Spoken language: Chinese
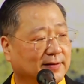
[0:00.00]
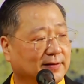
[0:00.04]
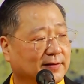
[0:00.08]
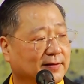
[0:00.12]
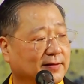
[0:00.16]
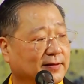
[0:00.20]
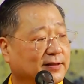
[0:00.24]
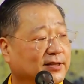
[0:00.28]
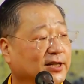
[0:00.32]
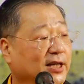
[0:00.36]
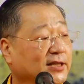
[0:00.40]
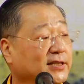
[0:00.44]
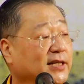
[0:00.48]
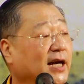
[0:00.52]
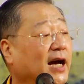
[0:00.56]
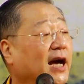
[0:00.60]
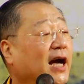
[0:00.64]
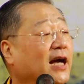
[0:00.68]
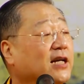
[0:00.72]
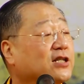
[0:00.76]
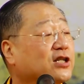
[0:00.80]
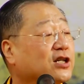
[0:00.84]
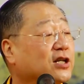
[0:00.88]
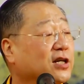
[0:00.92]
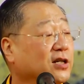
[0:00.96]
现在还
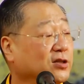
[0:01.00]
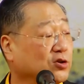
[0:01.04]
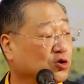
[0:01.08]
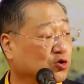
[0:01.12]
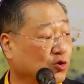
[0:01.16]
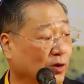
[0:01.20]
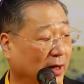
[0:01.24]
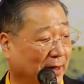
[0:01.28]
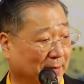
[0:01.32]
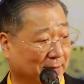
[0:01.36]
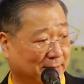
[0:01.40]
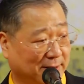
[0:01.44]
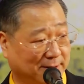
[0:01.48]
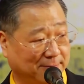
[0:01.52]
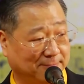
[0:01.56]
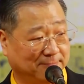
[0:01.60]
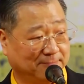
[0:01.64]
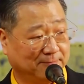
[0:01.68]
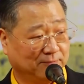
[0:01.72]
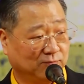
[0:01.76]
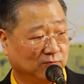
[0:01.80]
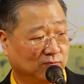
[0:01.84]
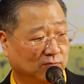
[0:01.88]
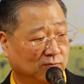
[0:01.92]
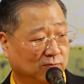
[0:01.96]
是很帅嘛。
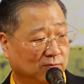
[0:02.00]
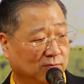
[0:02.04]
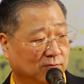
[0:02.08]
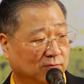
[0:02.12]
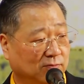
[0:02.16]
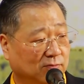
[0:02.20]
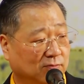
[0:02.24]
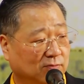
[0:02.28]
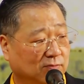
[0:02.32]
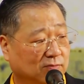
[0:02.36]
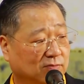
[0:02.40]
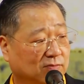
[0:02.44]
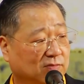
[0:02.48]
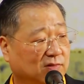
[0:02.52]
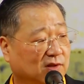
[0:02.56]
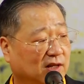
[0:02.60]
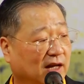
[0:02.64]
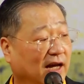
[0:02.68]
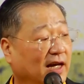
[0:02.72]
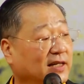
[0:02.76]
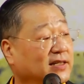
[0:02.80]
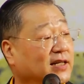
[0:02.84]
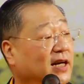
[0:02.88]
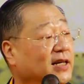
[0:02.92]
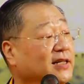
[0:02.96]
台
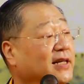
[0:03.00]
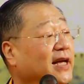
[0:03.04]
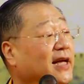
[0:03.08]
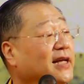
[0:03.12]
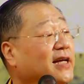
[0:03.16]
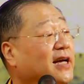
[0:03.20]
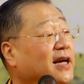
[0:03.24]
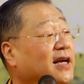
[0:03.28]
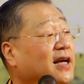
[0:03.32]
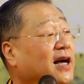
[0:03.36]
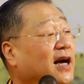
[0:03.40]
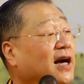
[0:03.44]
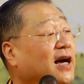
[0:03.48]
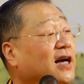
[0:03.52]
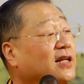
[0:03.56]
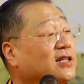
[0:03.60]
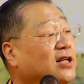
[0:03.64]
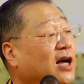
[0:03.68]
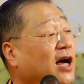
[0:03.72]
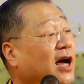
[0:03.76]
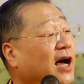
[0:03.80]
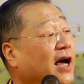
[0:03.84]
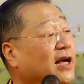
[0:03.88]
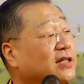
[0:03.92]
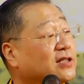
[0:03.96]
长爷爷，看看他
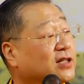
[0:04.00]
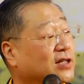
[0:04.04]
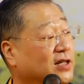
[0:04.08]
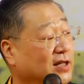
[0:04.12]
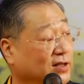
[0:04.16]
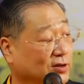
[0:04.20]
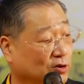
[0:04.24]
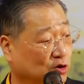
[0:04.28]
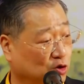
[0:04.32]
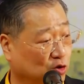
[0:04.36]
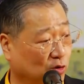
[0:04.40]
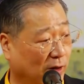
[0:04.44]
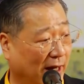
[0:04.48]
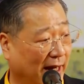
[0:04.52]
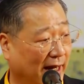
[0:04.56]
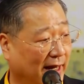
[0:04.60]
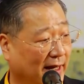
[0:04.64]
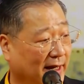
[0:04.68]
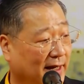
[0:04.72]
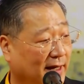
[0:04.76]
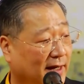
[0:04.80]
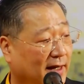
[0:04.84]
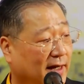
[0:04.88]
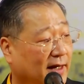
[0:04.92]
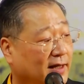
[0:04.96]
还是很帅。
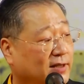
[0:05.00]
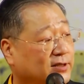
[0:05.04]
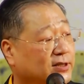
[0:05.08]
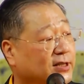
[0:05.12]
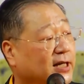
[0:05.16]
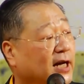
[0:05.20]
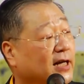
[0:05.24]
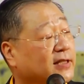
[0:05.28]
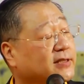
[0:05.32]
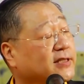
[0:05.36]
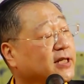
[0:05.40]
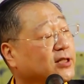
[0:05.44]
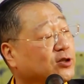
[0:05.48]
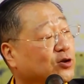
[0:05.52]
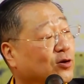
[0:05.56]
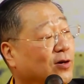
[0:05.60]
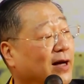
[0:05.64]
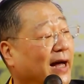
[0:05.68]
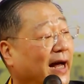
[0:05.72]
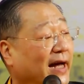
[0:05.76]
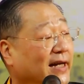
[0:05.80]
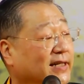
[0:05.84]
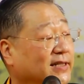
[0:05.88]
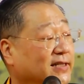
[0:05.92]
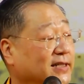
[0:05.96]
像这种
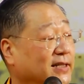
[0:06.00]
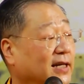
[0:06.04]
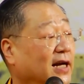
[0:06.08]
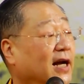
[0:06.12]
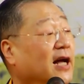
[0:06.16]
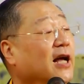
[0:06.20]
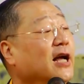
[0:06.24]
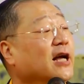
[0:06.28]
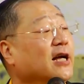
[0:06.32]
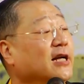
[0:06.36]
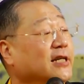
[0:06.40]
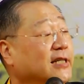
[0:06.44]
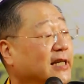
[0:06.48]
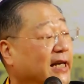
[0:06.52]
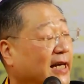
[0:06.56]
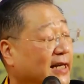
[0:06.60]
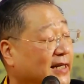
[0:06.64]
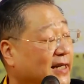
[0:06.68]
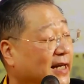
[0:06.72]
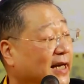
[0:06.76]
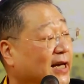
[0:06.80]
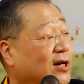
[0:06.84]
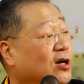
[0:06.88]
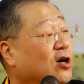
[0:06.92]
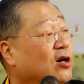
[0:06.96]
孩子，爷
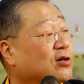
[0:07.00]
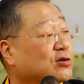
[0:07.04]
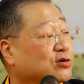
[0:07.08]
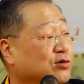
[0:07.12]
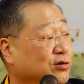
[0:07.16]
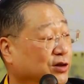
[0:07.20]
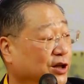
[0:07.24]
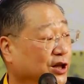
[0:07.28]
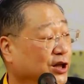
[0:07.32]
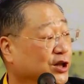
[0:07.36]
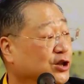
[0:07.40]
爷告诉你